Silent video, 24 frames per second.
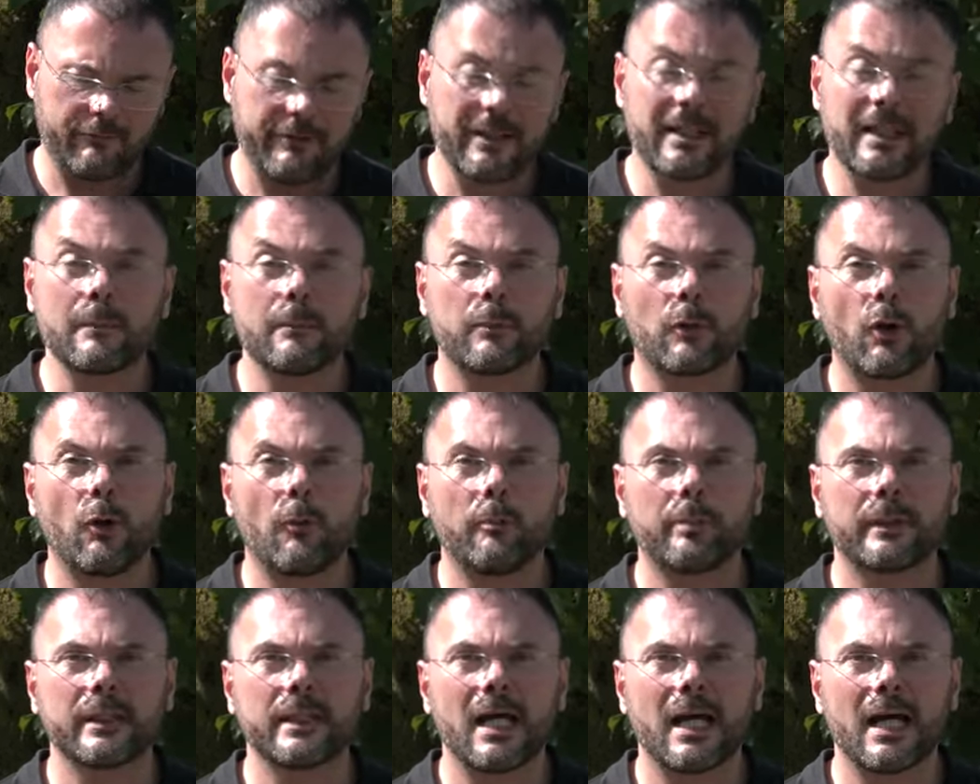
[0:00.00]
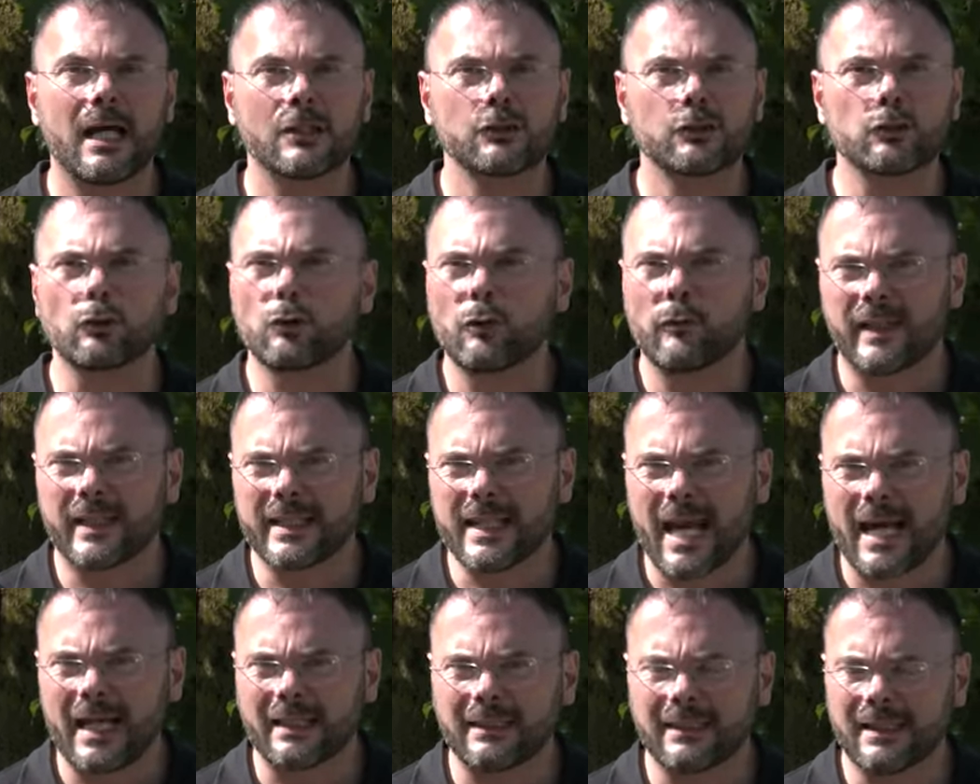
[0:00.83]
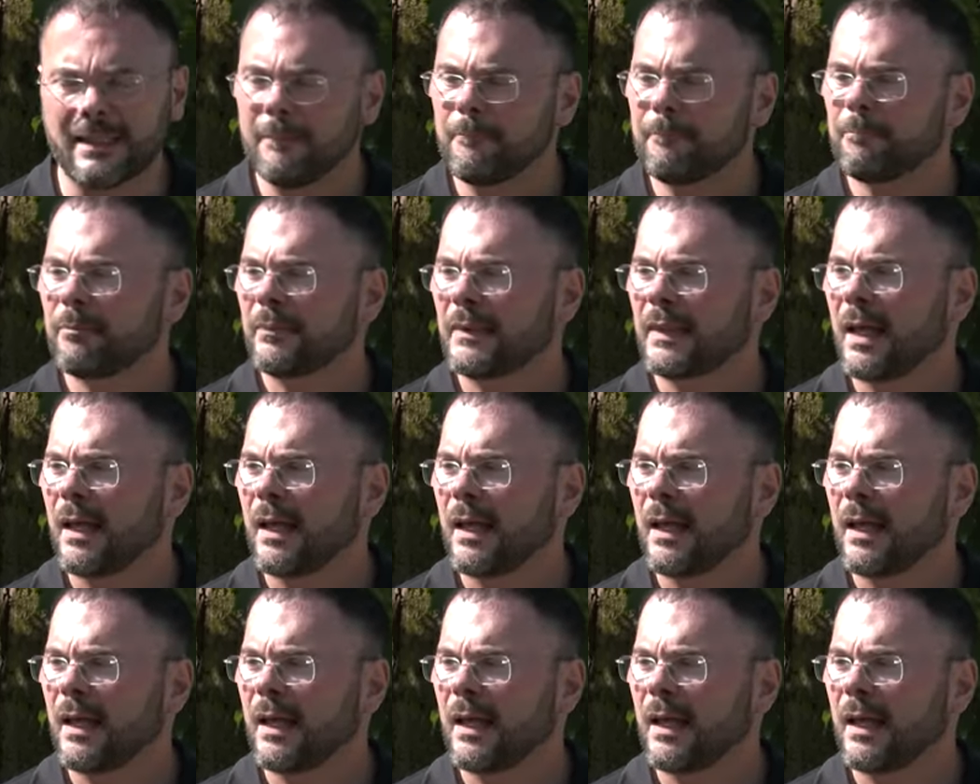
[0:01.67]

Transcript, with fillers: vera e propria sottovariante